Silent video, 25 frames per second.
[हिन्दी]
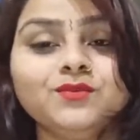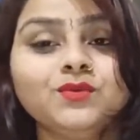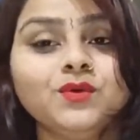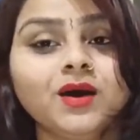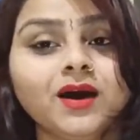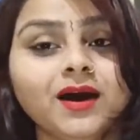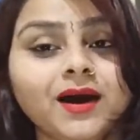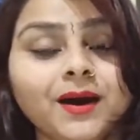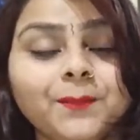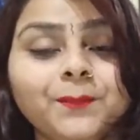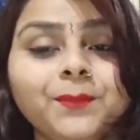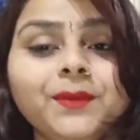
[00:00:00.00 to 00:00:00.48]
वो
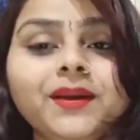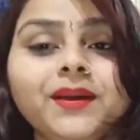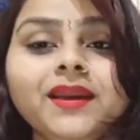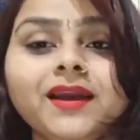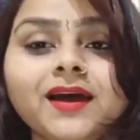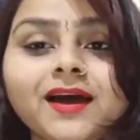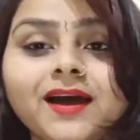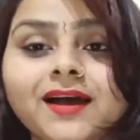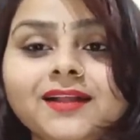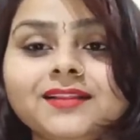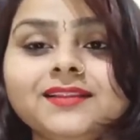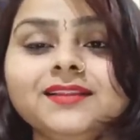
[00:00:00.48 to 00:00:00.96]
आपके
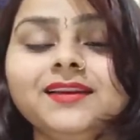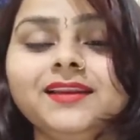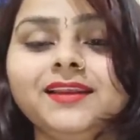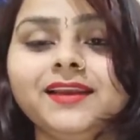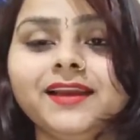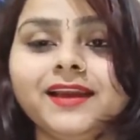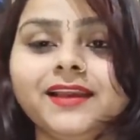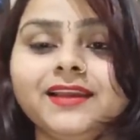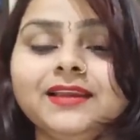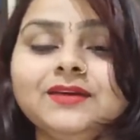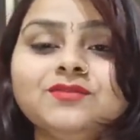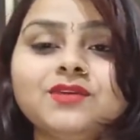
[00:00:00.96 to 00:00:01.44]
हाथ नहीं
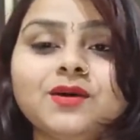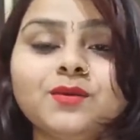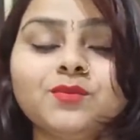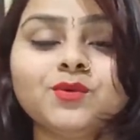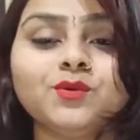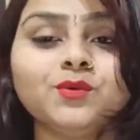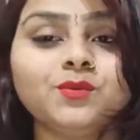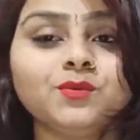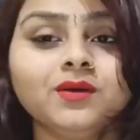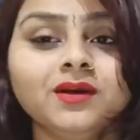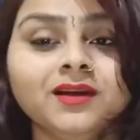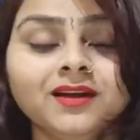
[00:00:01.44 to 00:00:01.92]
आएगी वो
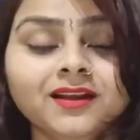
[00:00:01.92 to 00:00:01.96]
आपको